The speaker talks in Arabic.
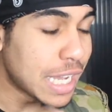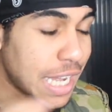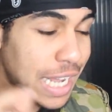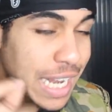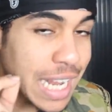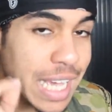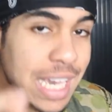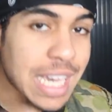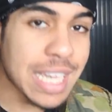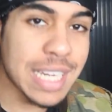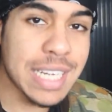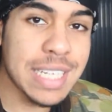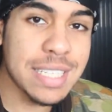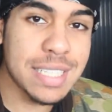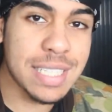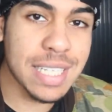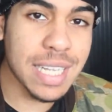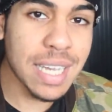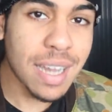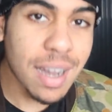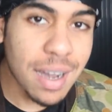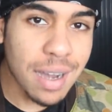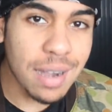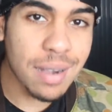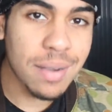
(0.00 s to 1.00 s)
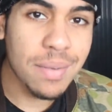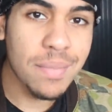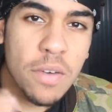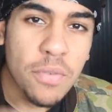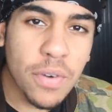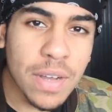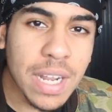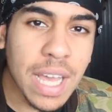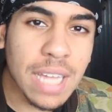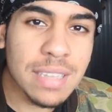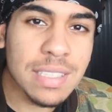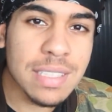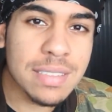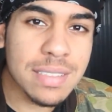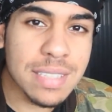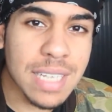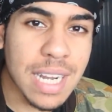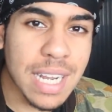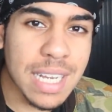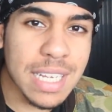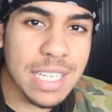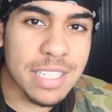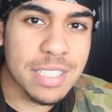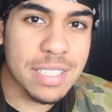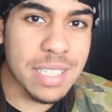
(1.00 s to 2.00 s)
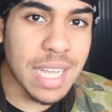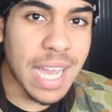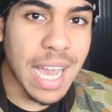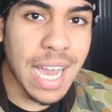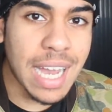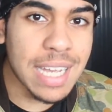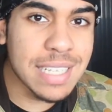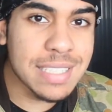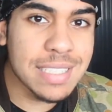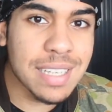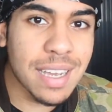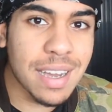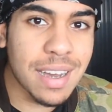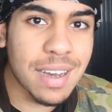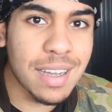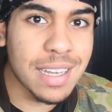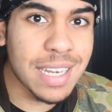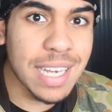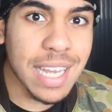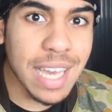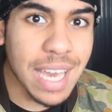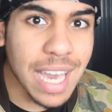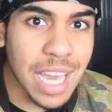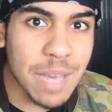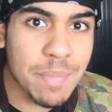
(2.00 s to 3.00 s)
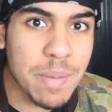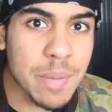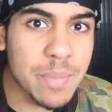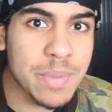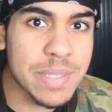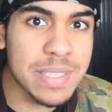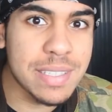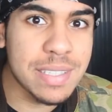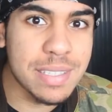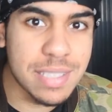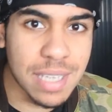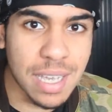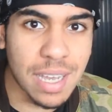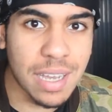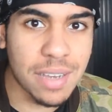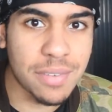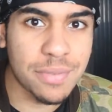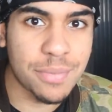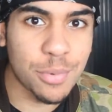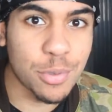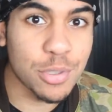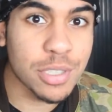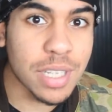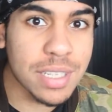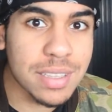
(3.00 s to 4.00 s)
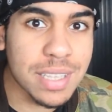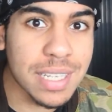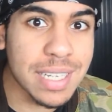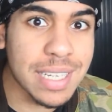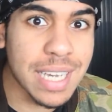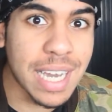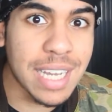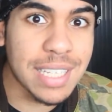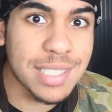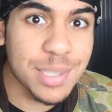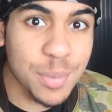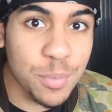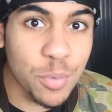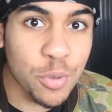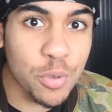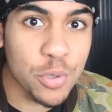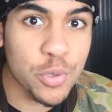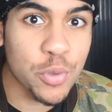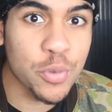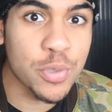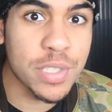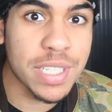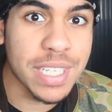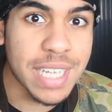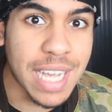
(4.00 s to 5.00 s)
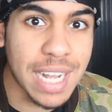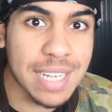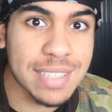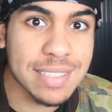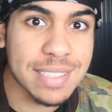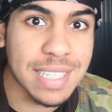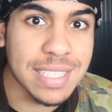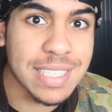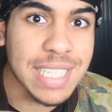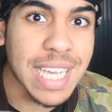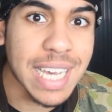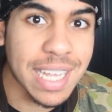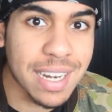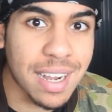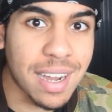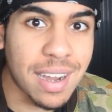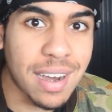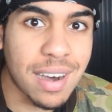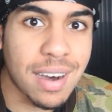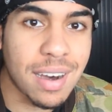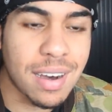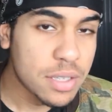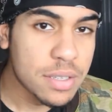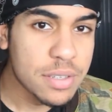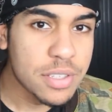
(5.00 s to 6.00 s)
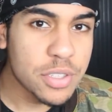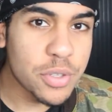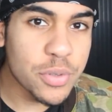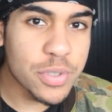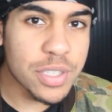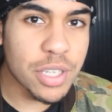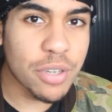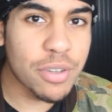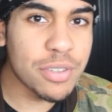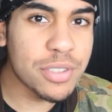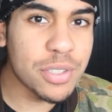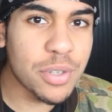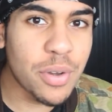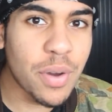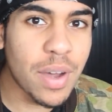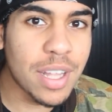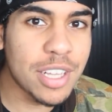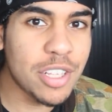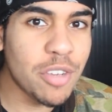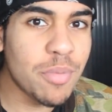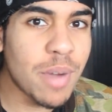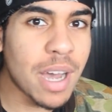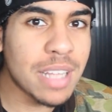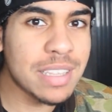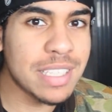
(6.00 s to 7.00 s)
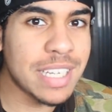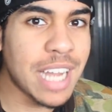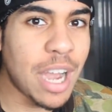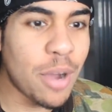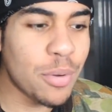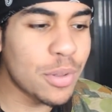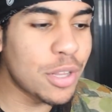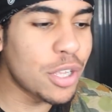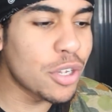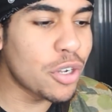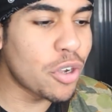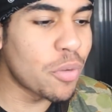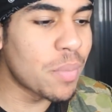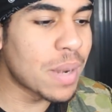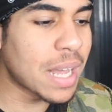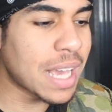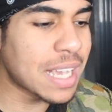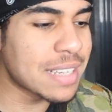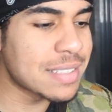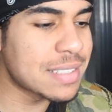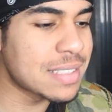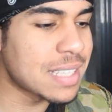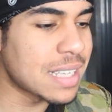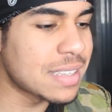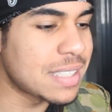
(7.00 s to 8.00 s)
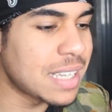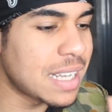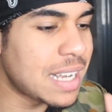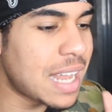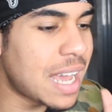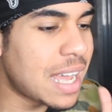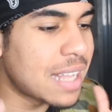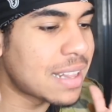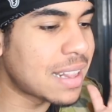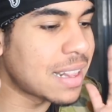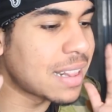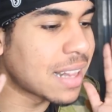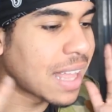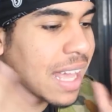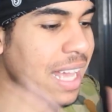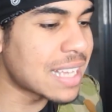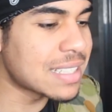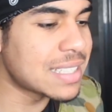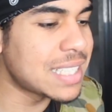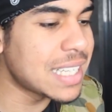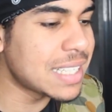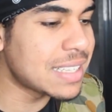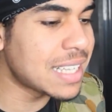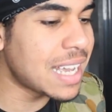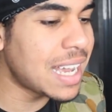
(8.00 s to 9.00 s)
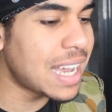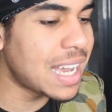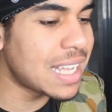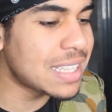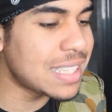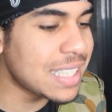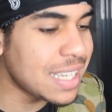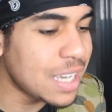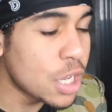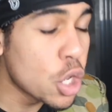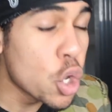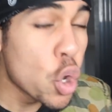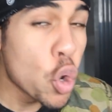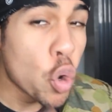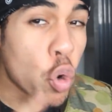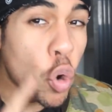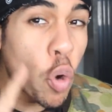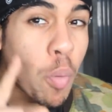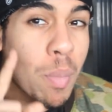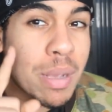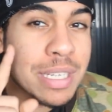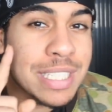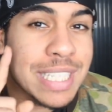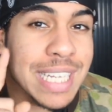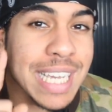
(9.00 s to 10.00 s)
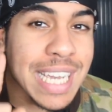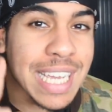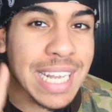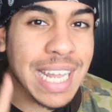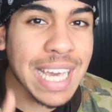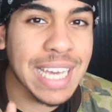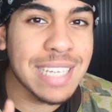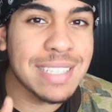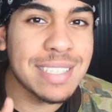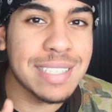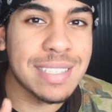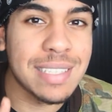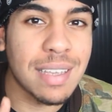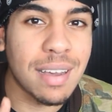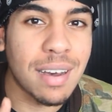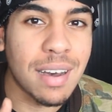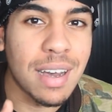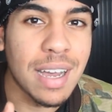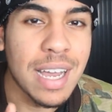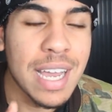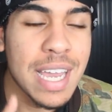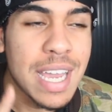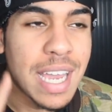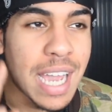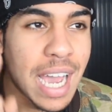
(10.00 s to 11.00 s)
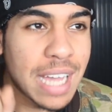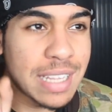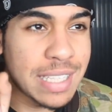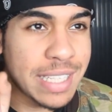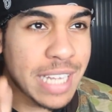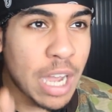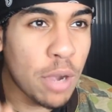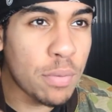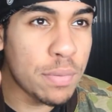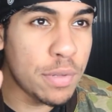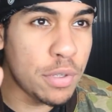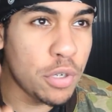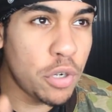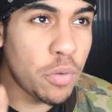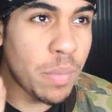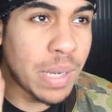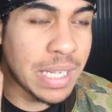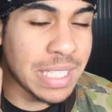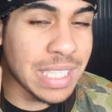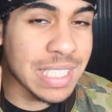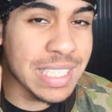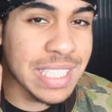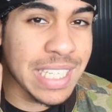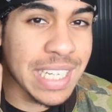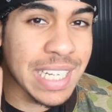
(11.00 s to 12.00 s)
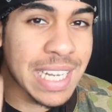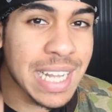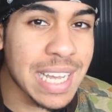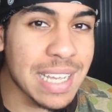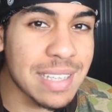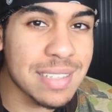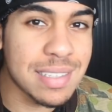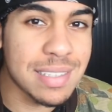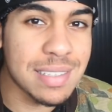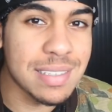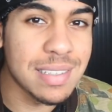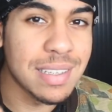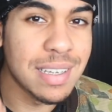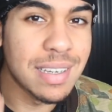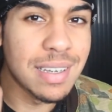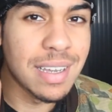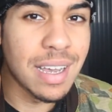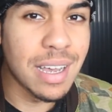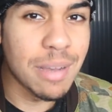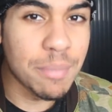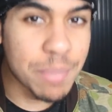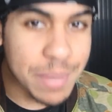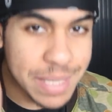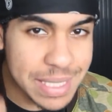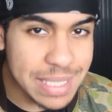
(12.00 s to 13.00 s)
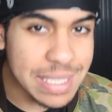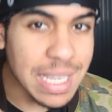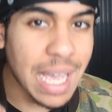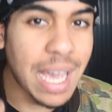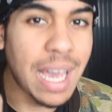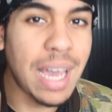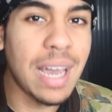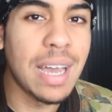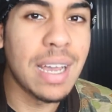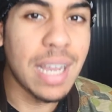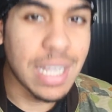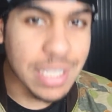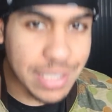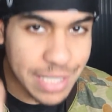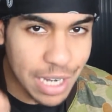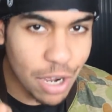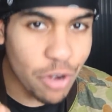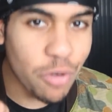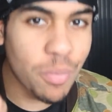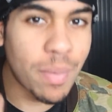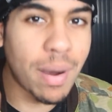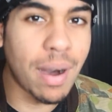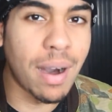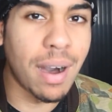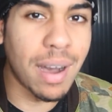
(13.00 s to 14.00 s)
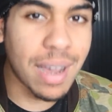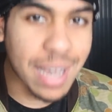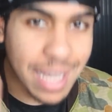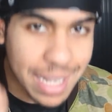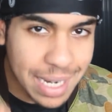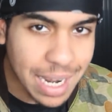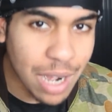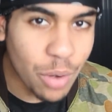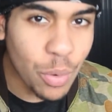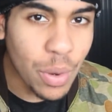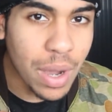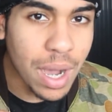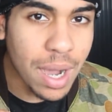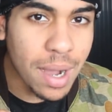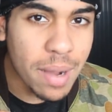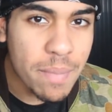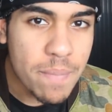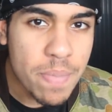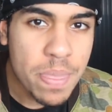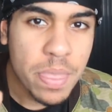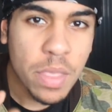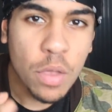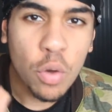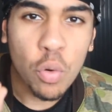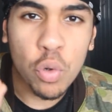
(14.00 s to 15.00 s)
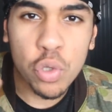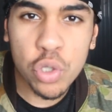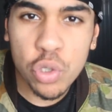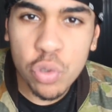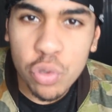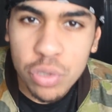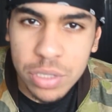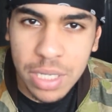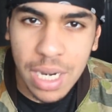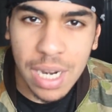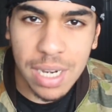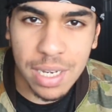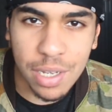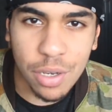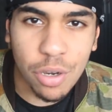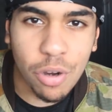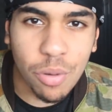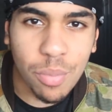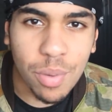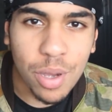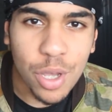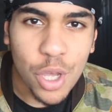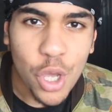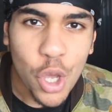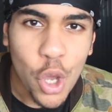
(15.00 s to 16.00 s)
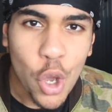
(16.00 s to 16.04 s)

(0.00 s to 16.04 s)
الا قريتيها فراه غادي طرا لك شي حاجه اللي خايبه بزاف وتقدر كاع تموت وانت جالس كتقراها سكو سكواد اليوم غادي نعاود لكم القصه ديال هاد القصيده هادي وماشي غير قصه غادي نعاود لكم حتى شي ناس بصح حتى هما قراوها وشنو طرا ليهم